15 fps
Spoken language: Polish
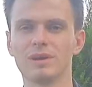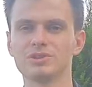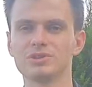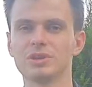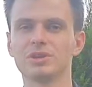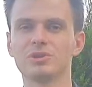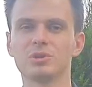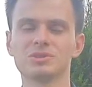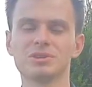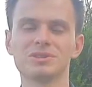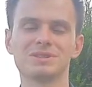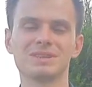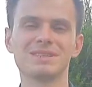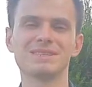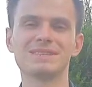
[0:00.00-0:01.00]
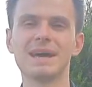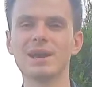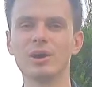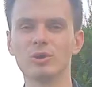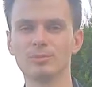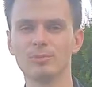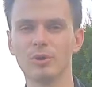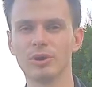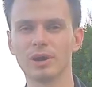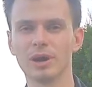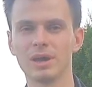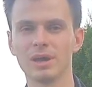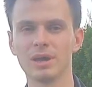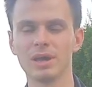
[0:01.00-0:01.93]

jeżeli ktoś jest z dala od Boga,